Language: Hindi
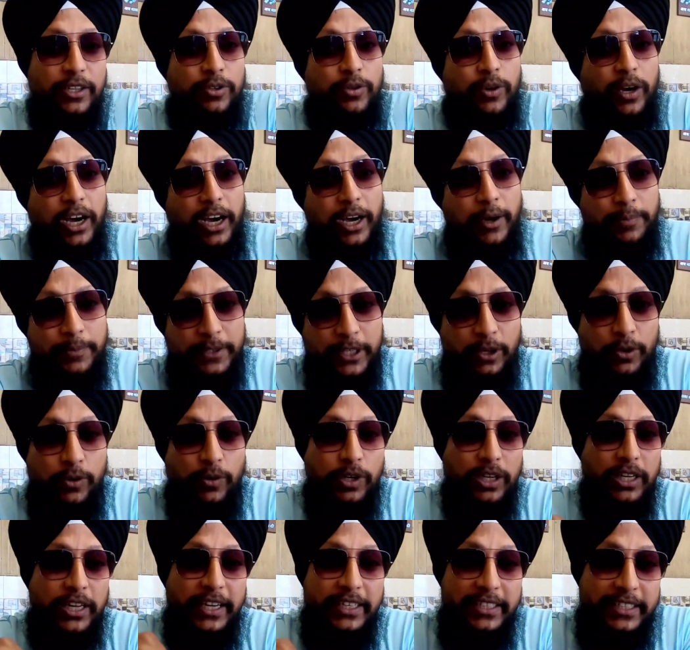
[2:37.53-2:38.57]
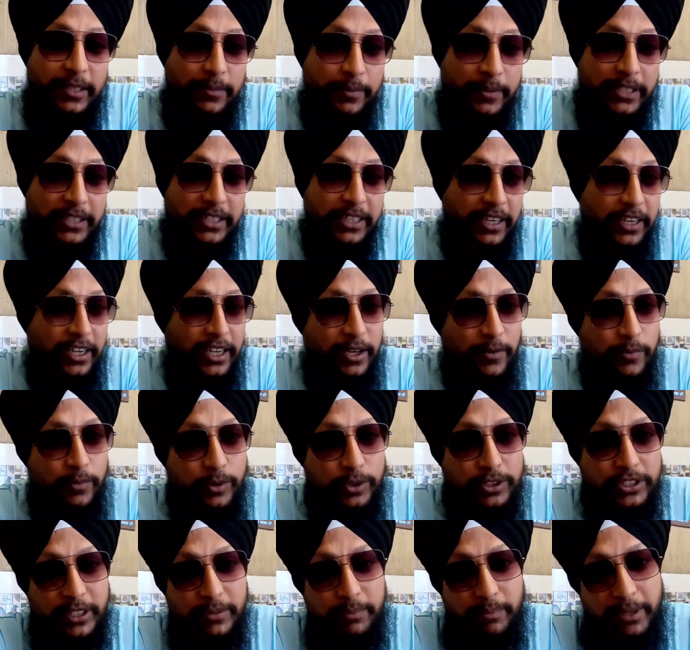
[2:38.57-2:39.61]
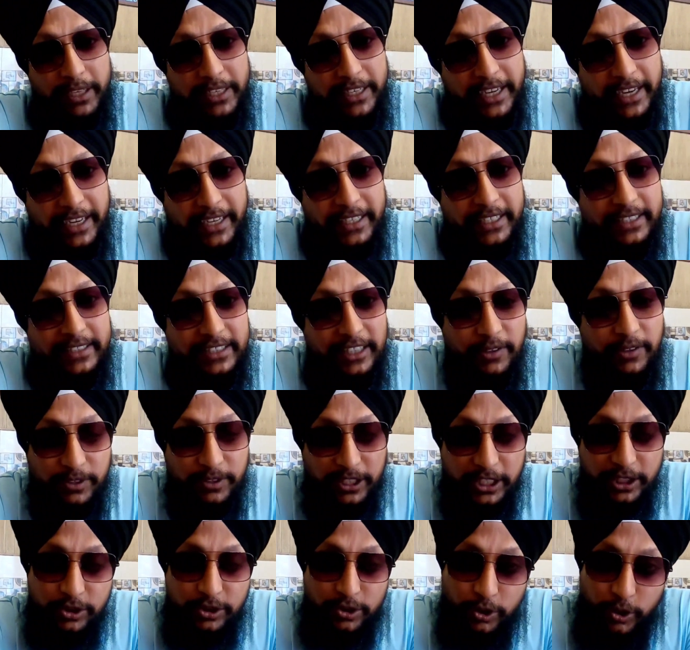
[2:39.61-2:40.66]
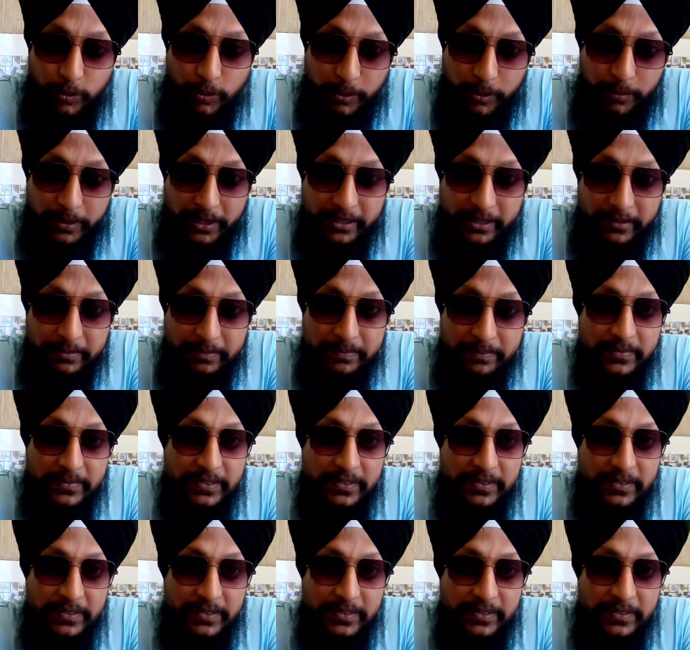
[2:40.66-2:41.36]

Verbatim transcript: तो आपकी लोकल आईडी पर यहाँ आपको सिम मिल जाएगी सिर्फ तीन सौ रुपये में